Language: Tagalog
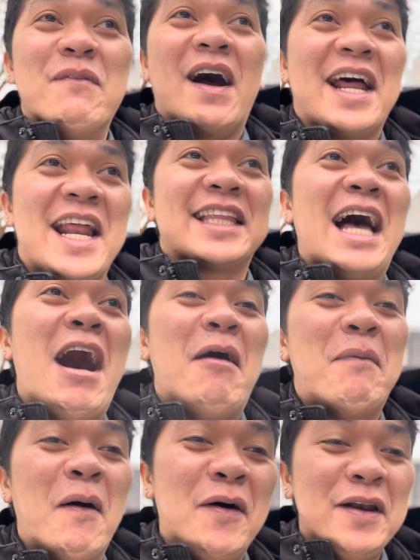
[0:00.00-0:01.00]
Baka
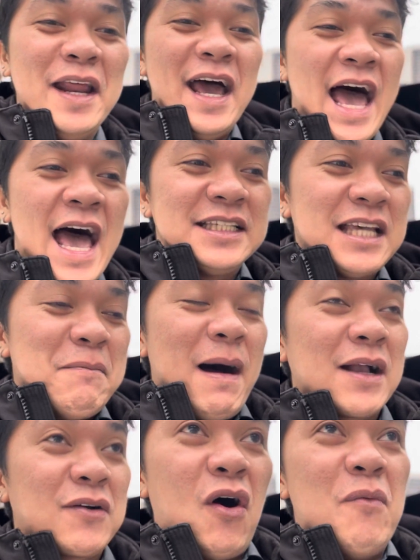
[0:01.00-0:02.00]
natapon sa
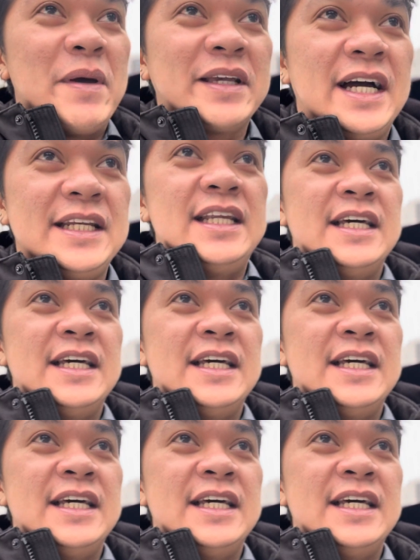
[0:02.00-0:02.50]
bag ko. Oh my God.